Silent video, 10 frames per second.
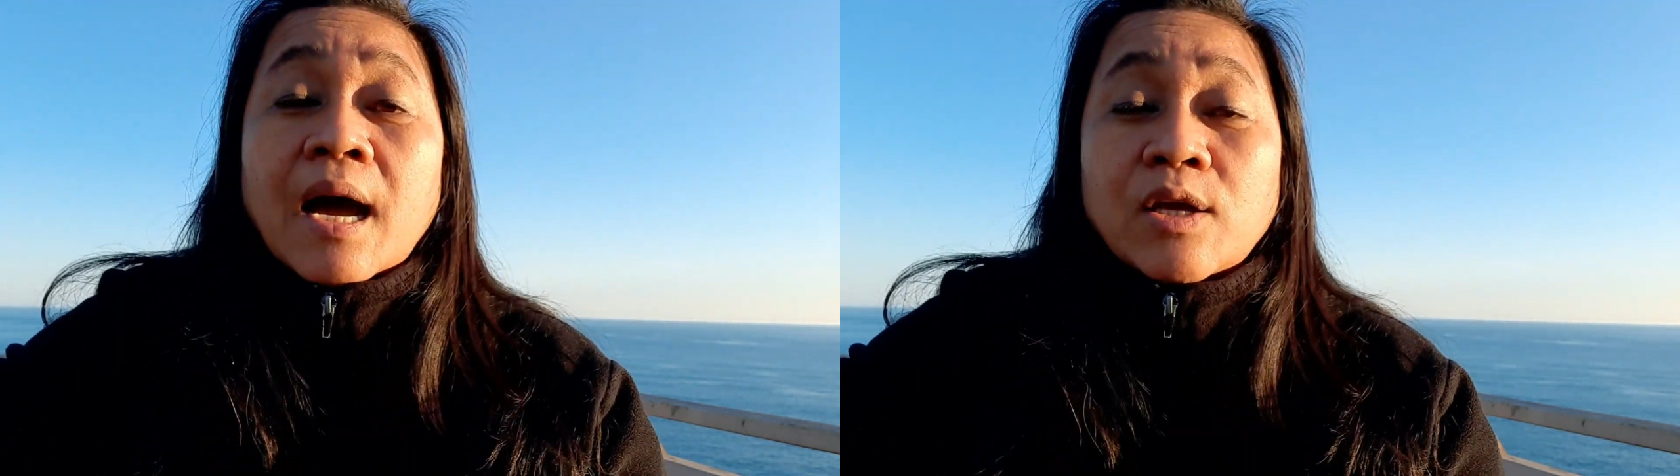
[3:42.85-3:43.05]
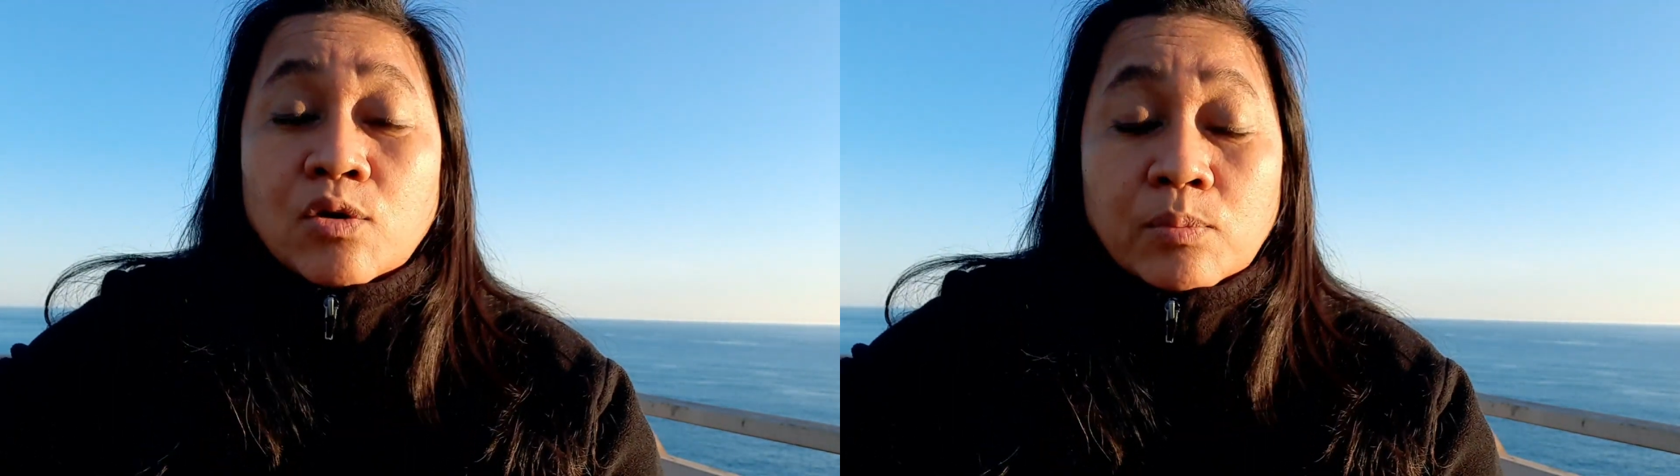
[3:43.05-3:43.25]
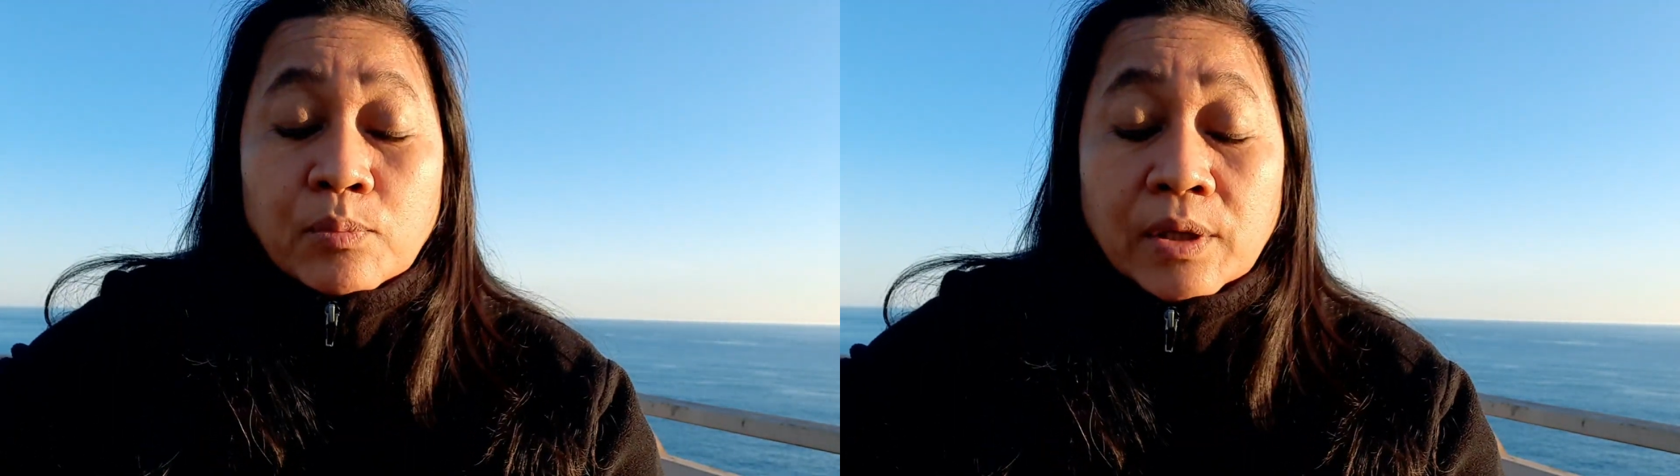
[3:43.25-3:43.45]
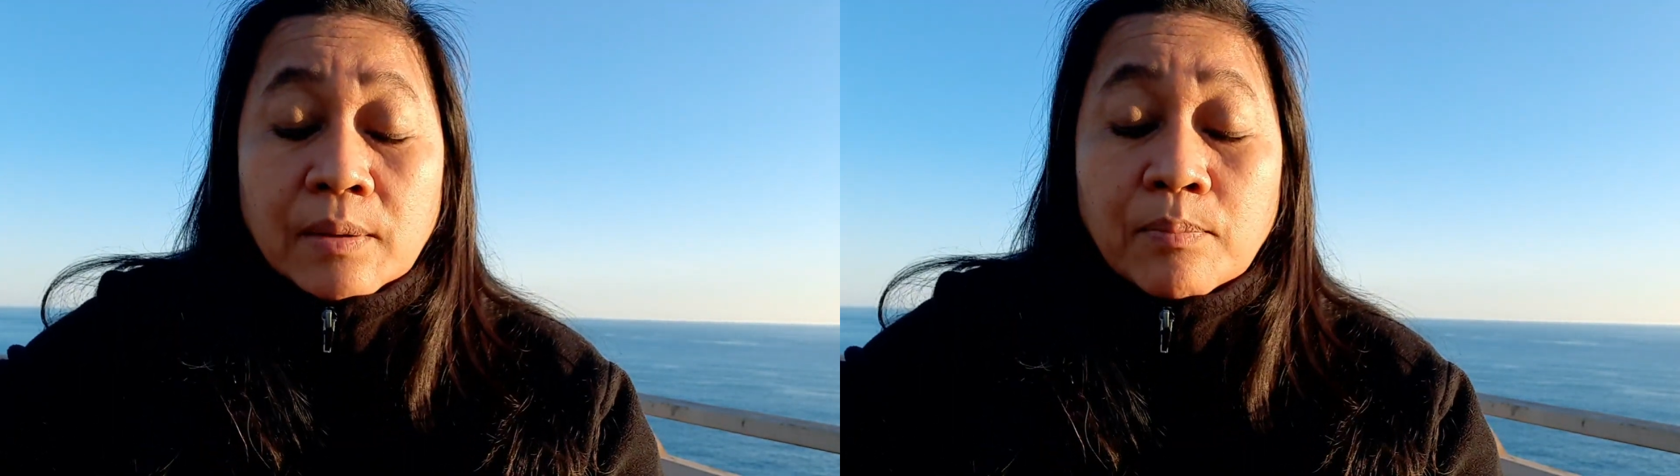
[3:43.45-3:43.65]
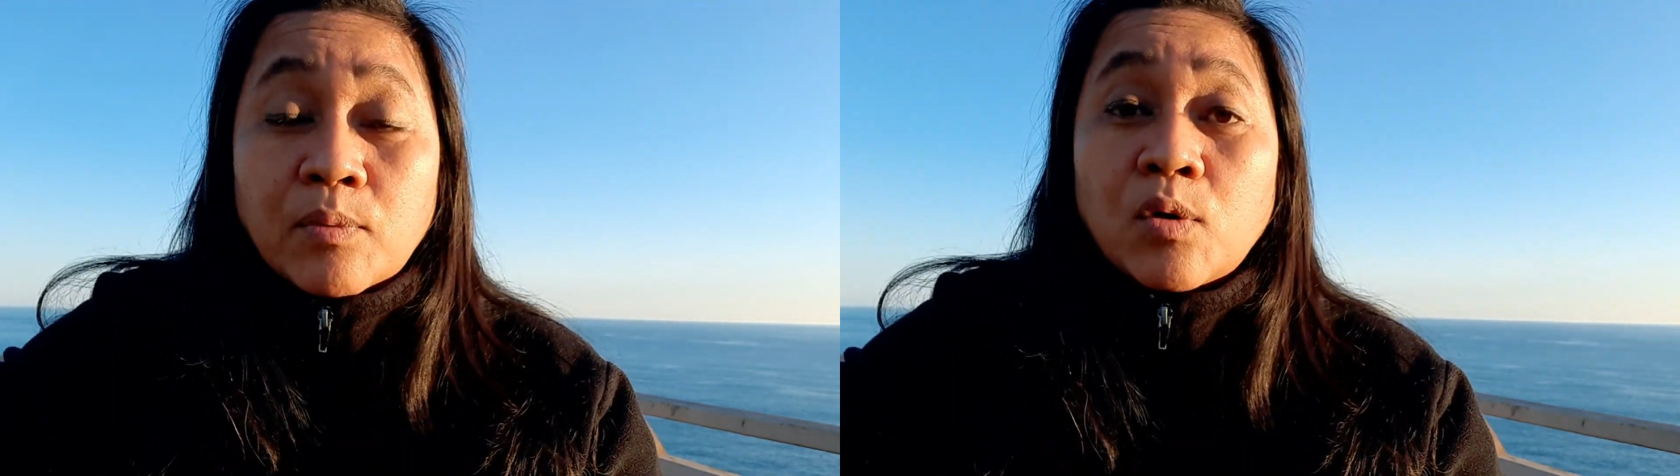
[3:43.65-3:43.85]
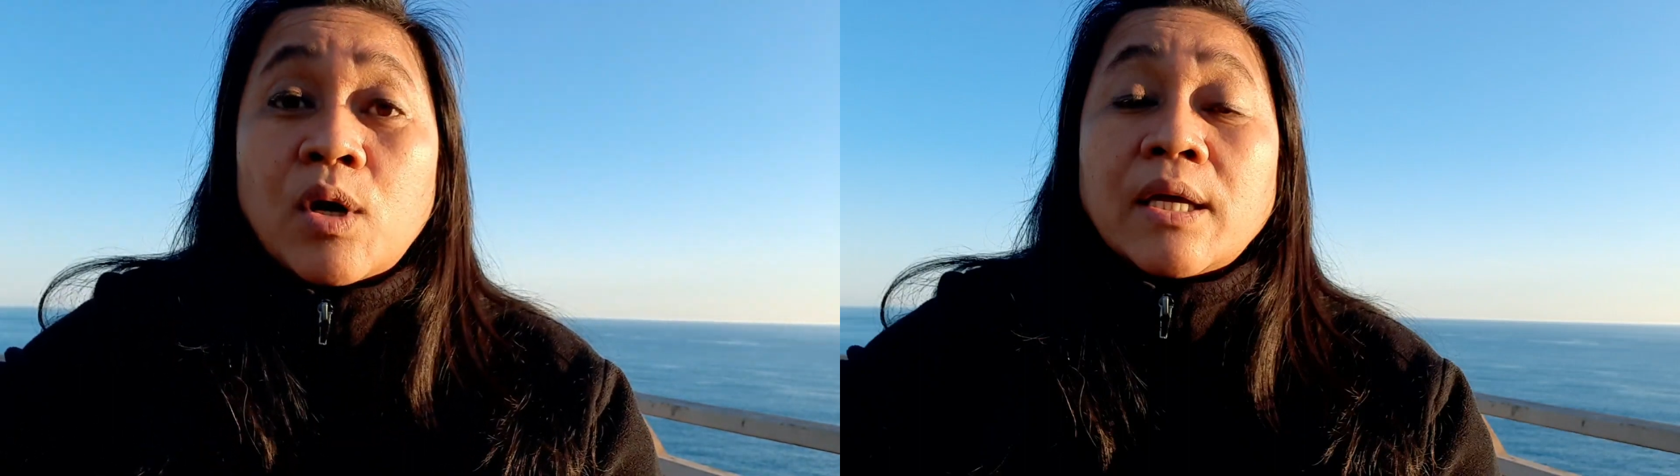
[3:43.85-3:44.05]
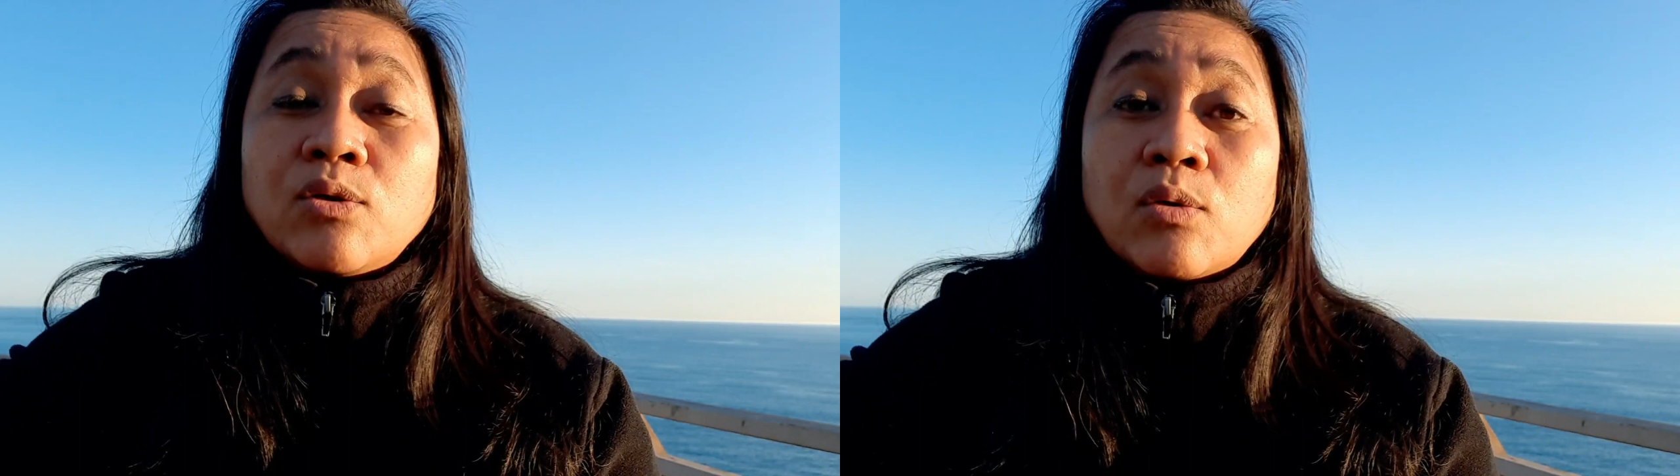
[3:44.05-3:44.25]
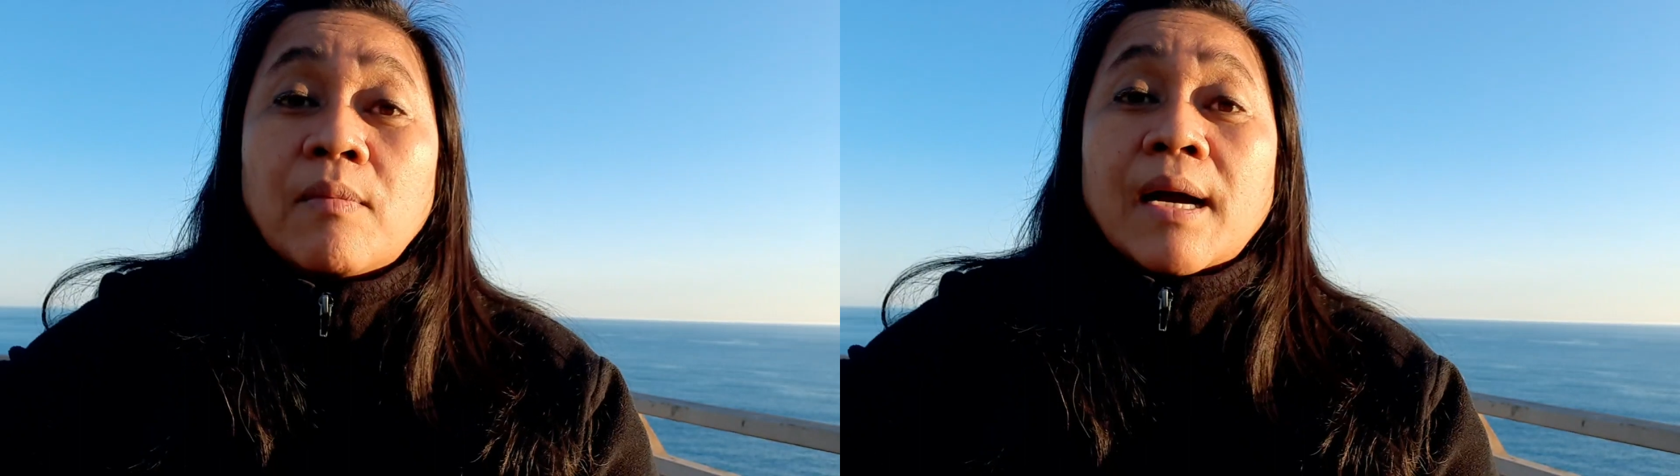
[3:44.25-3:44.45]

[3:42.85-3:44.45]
Ayun, pwede po kayong